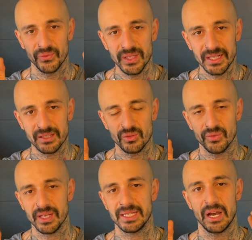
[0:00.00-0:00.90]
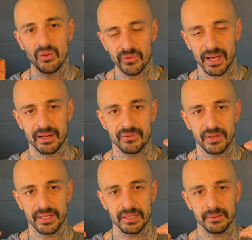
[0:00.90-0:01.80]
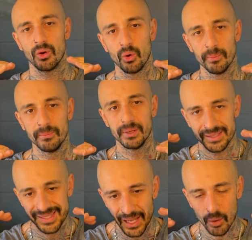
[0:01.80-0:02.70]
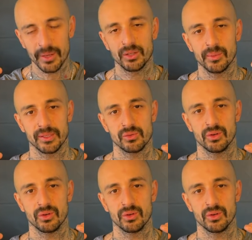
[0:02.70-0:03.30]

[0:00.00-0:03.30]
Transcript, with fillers: viel zu wenig Auflagefläche, um sauber drüber zu